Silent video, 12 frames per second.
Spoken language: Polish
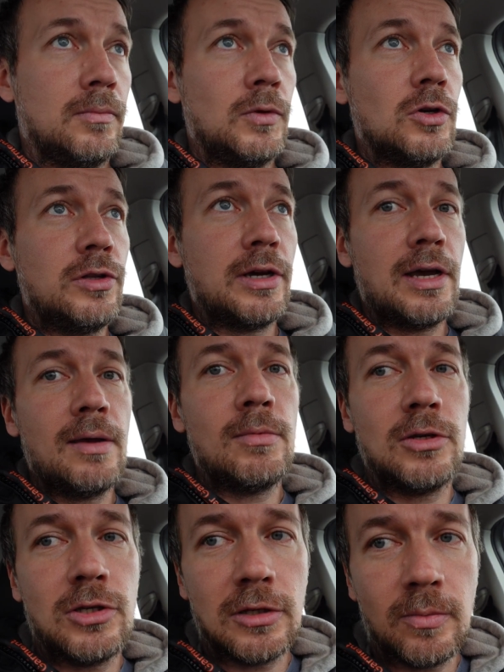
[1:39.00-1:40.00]
Nie odjechałem
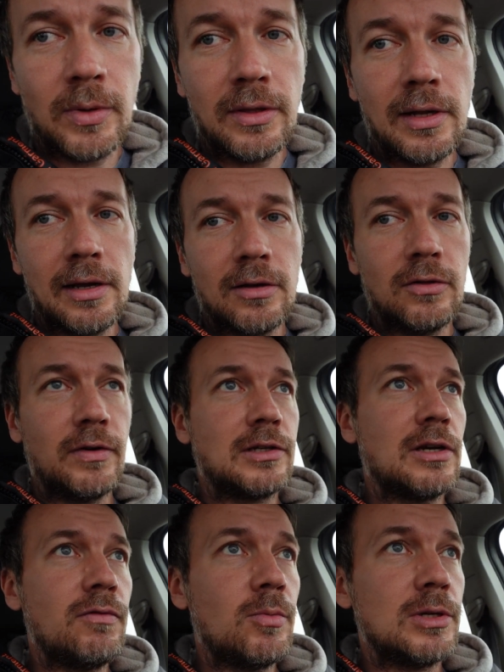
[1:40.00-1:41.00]
jeszcze zbyt daleko od
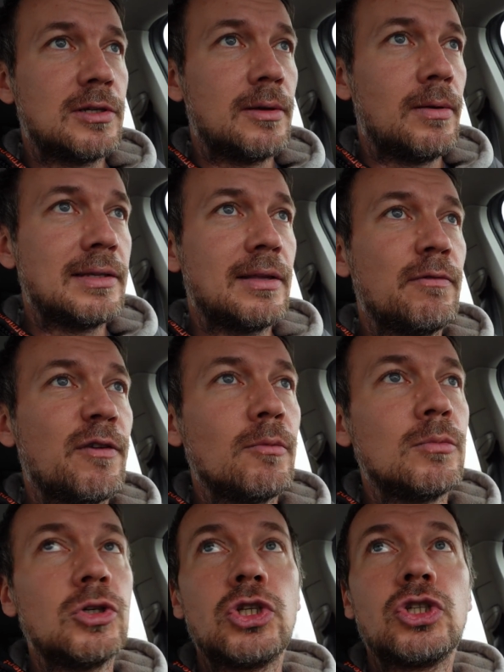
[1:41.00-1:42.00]
Warszawy, bo jestem
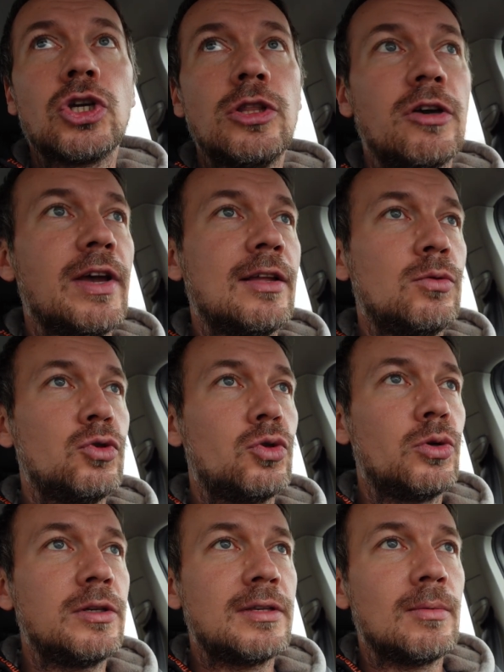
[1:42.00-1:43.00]
w Mszczonowie, a tu już
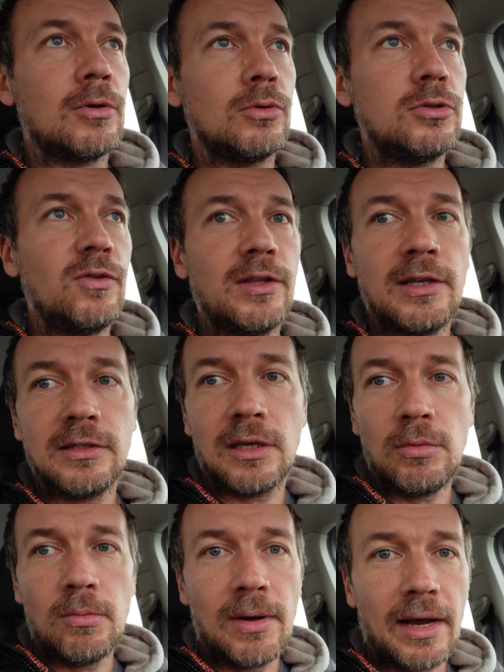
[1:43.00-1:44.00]
drugi samochód z
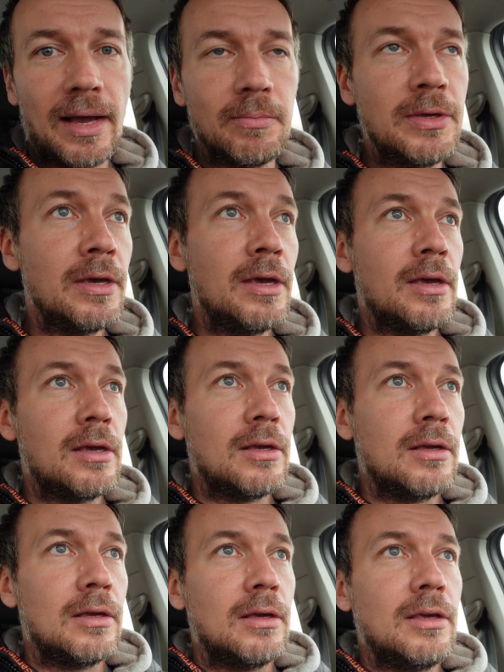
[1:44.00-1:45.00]
wiedeńskimi blachami
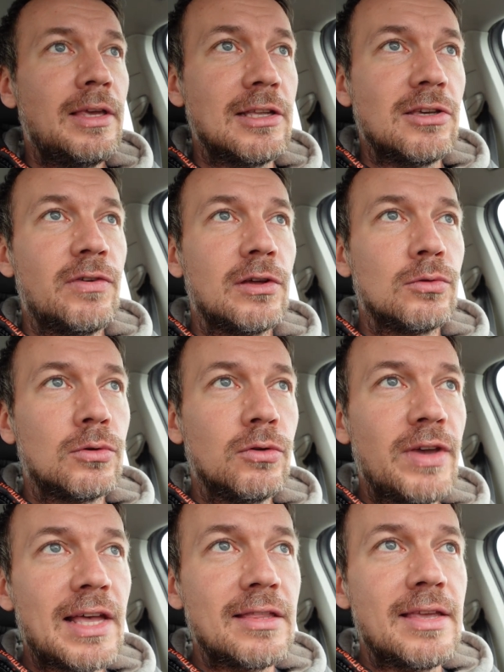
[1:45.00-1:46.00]
jedzie w kierunku
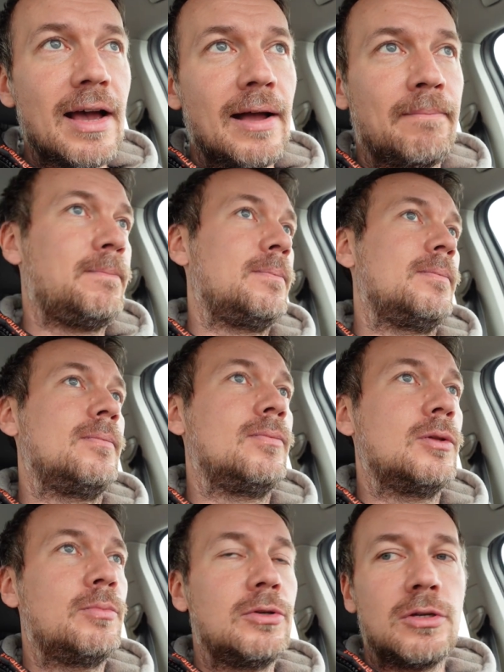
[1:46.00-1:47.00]
Wiednia.
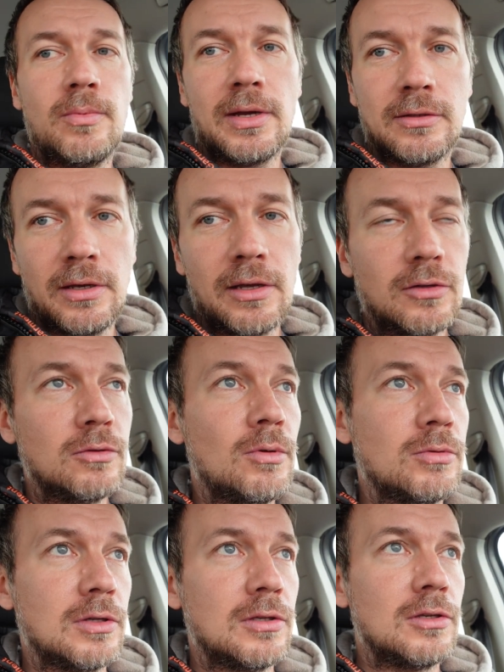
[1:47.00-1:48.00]
No proszę bardzo, ja
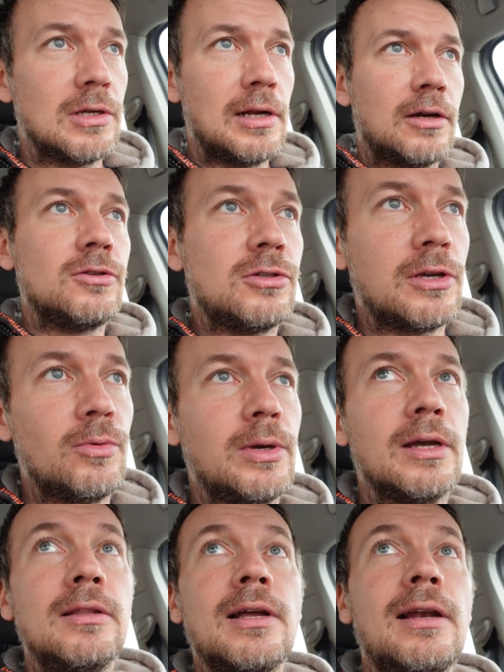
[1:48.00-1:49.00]
rozumiem, że jest niedziela, kończy się
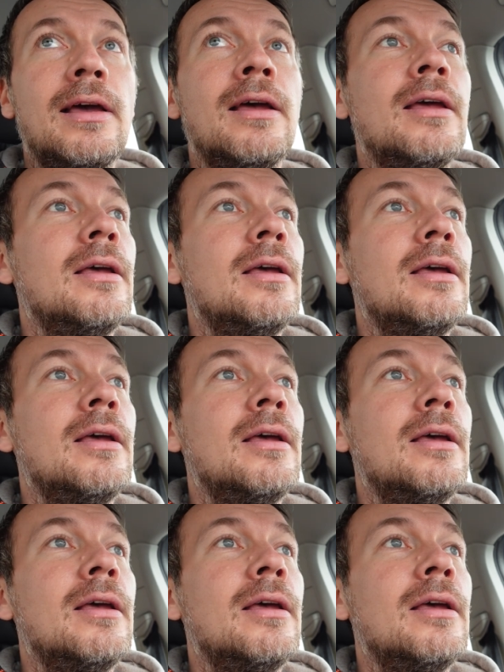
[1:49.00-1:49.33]
weekend, ale